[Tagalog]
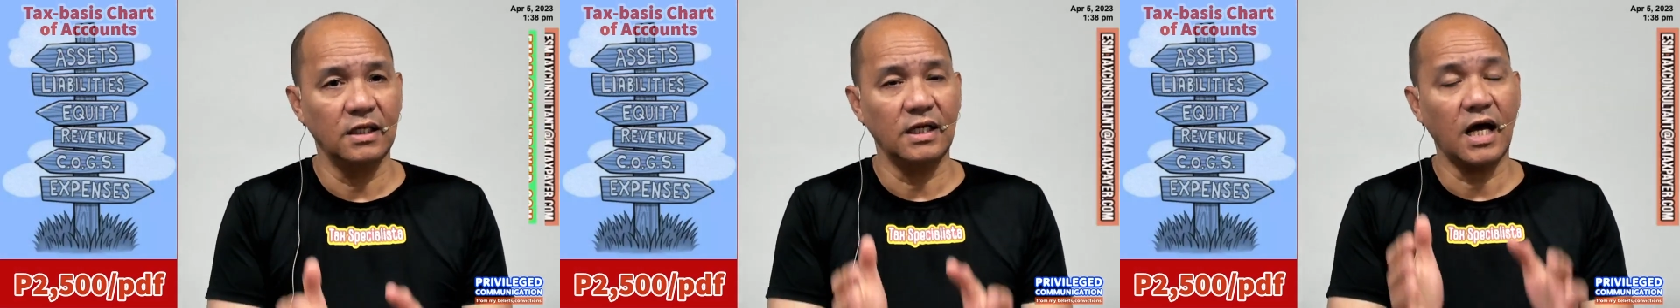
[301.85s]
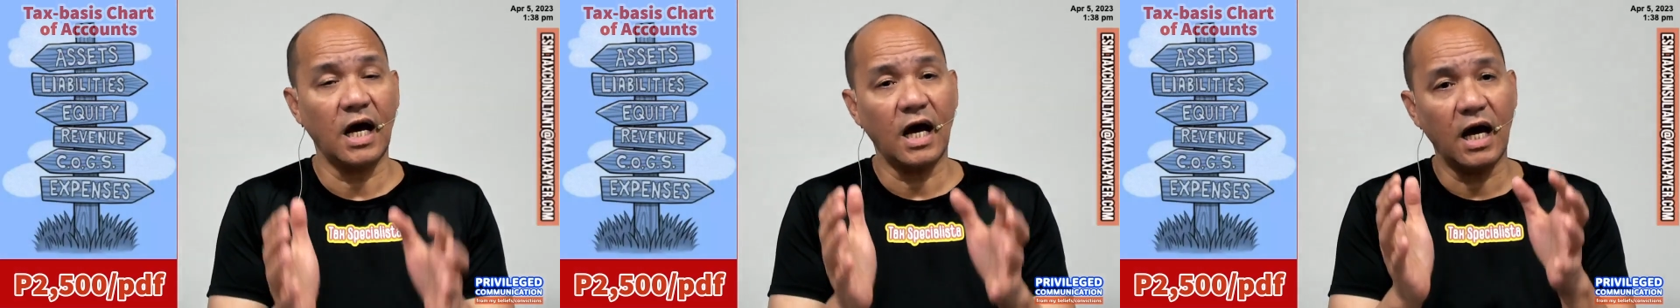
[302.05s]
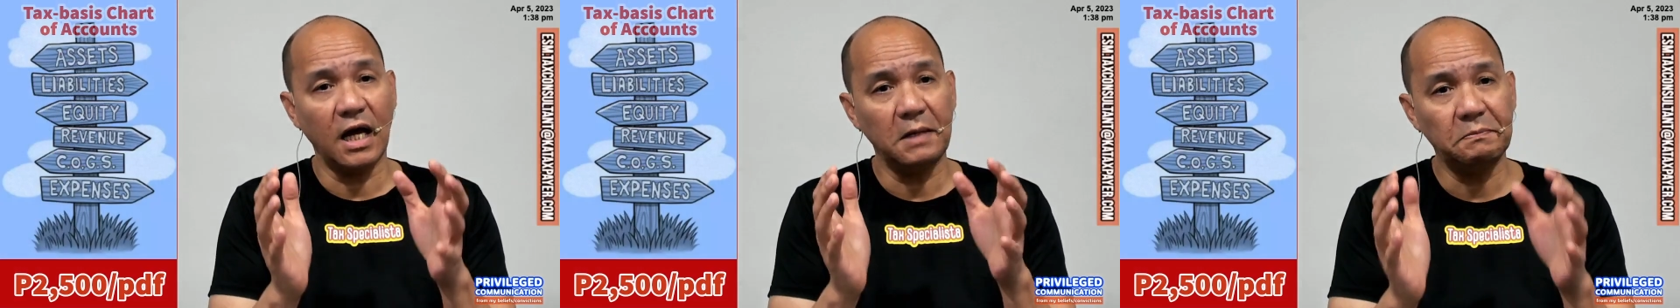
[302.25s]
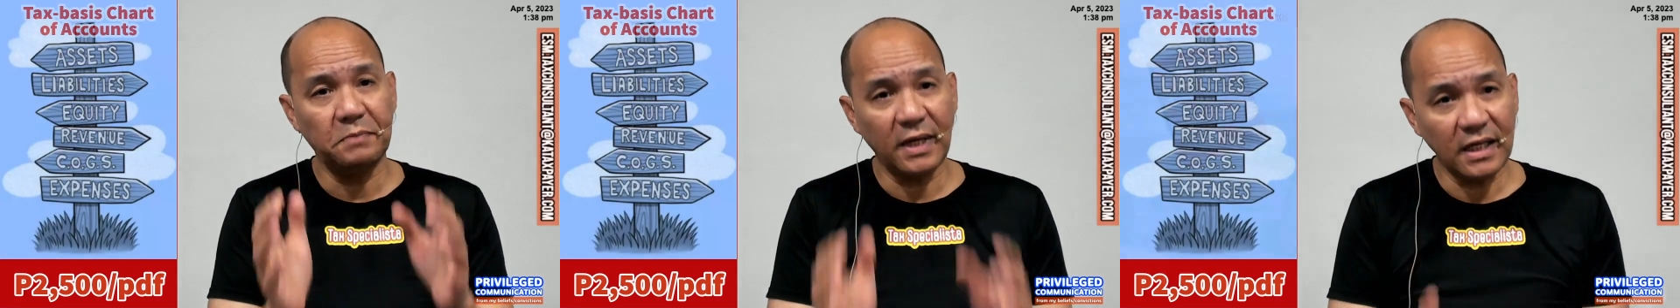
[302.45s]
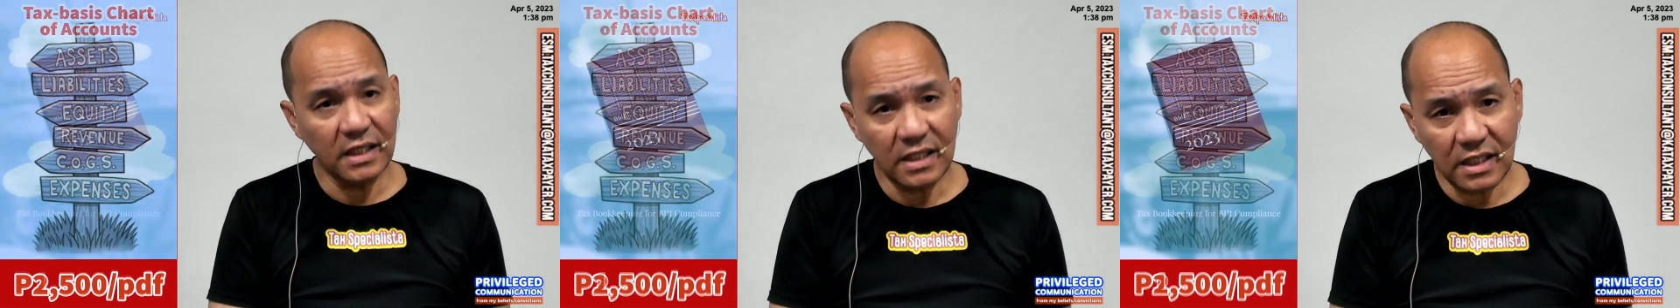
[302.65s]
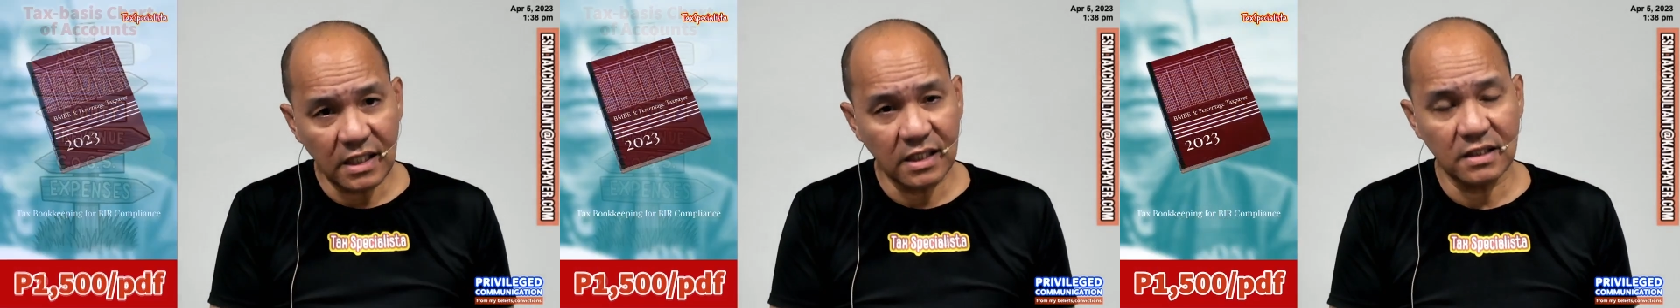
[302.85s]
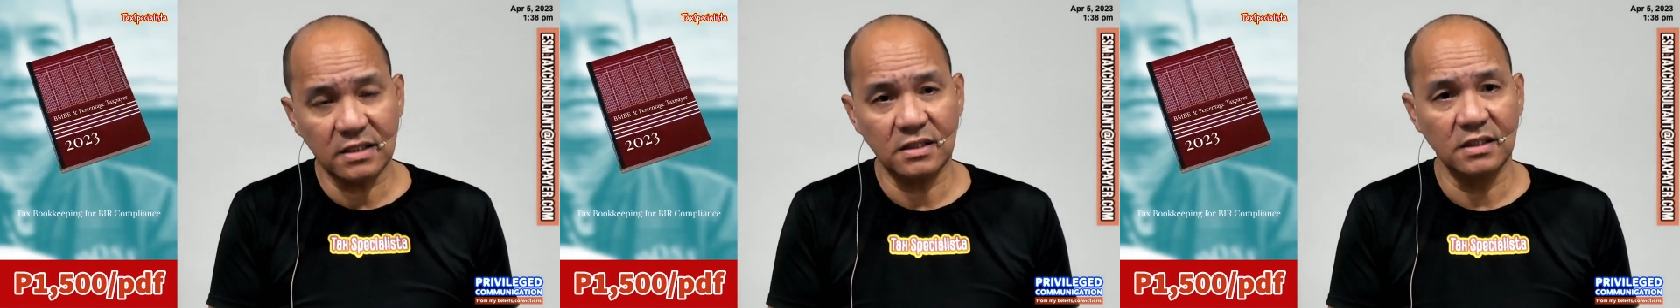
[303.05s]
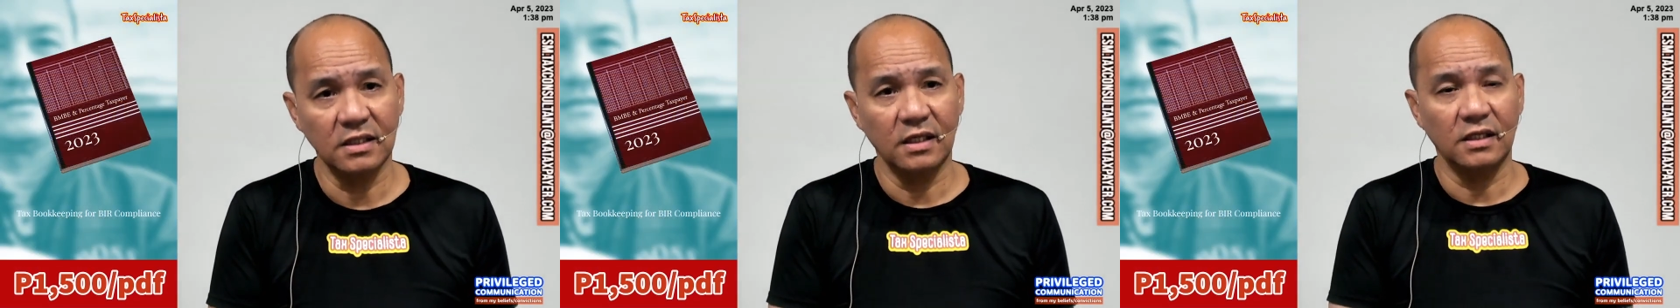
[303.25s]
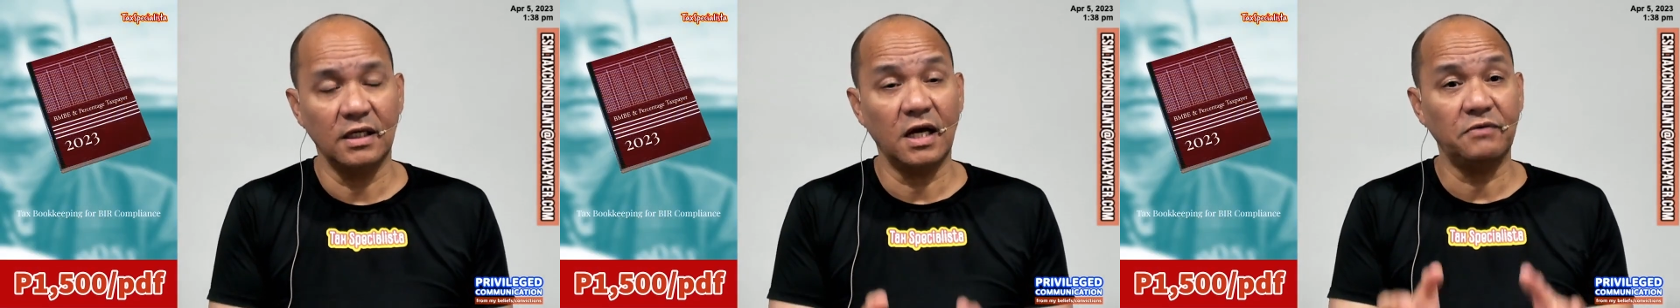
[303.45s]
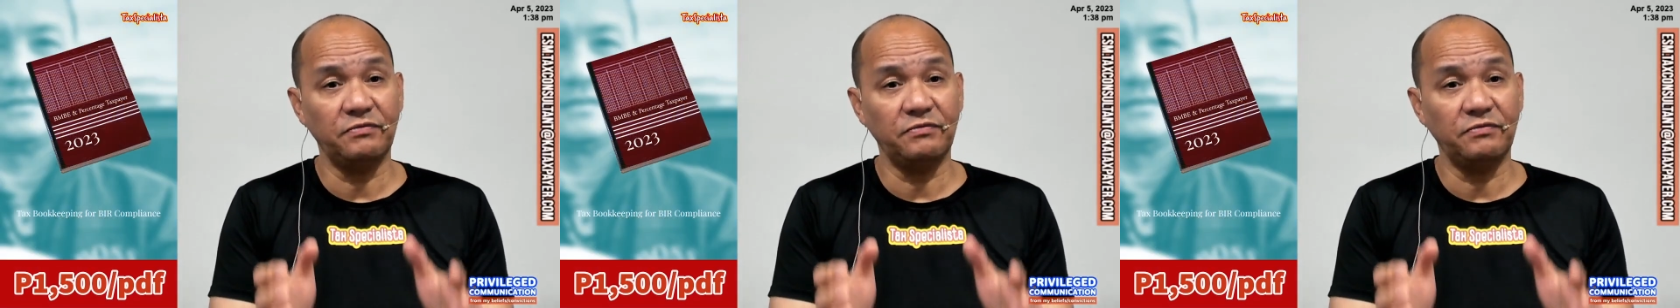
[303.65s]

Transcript: ng alpha lease, ng